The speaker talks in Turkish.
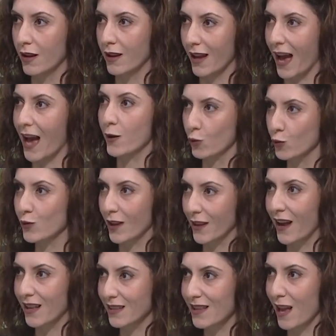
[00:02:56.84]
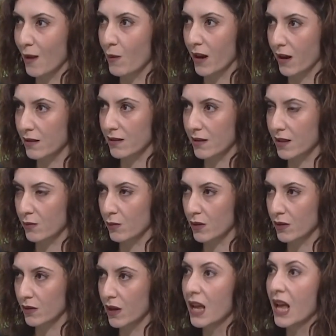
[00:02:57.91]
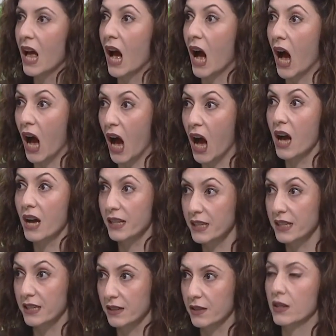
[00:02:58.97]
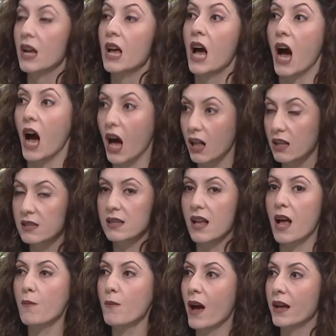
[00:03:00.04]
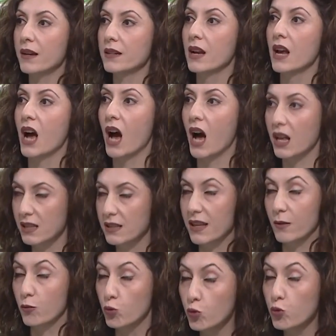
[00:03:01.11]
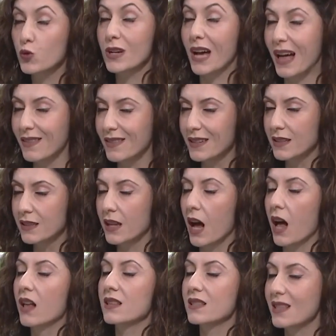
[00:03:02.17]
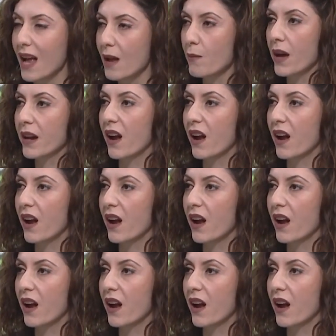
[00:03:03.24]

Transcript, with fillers: Her unutan Alzheimer hastası mıdır? Ya da olacak mıdır? Hayır. Alzheimer hasta, unutkanlığın Alzheimer